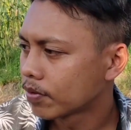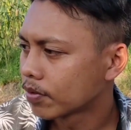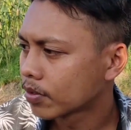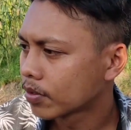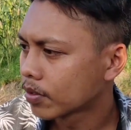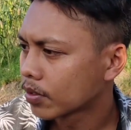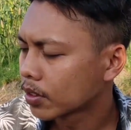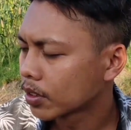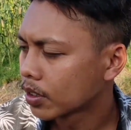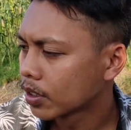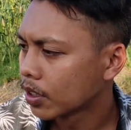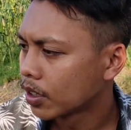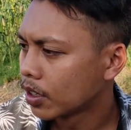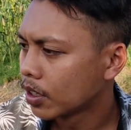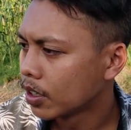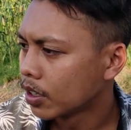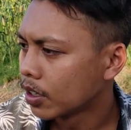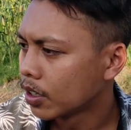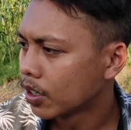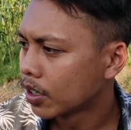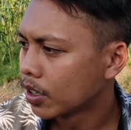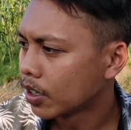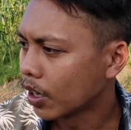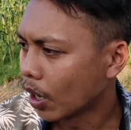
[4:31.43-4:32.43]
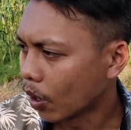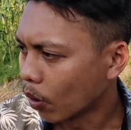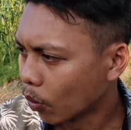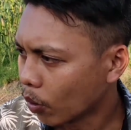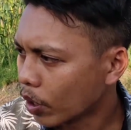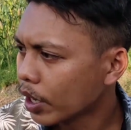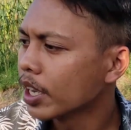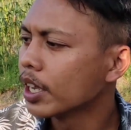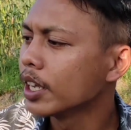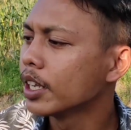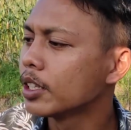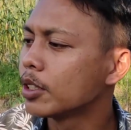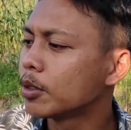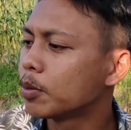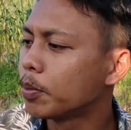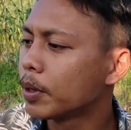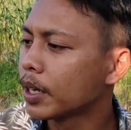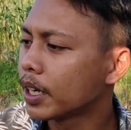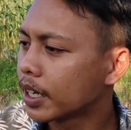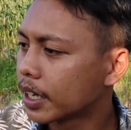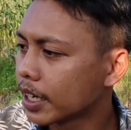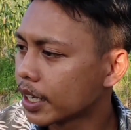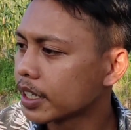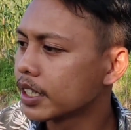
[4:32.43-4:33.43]
action. Ya wis,
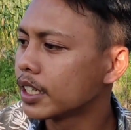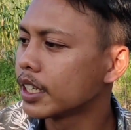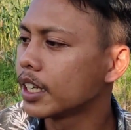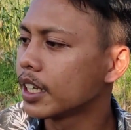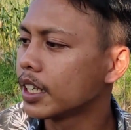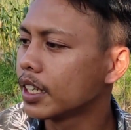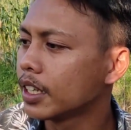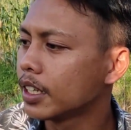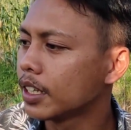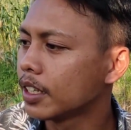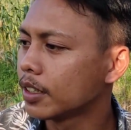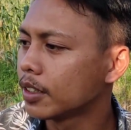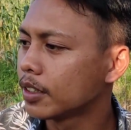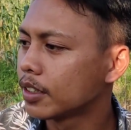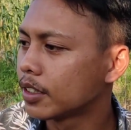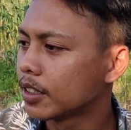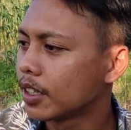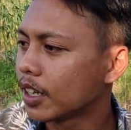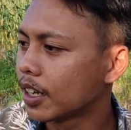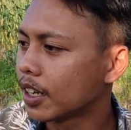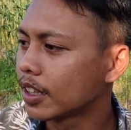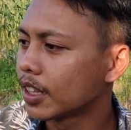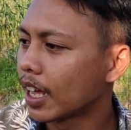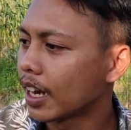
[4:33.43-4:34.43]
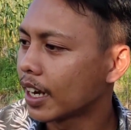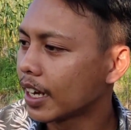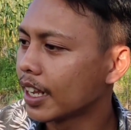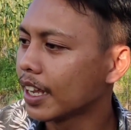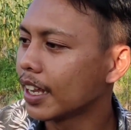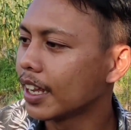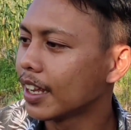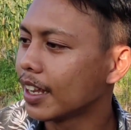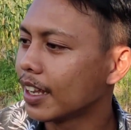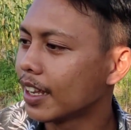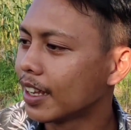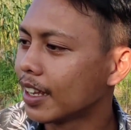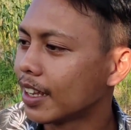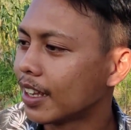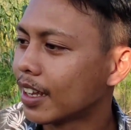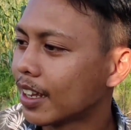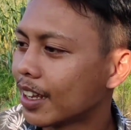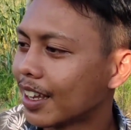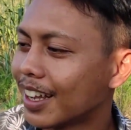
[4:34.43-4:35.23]
prige iki ceritane.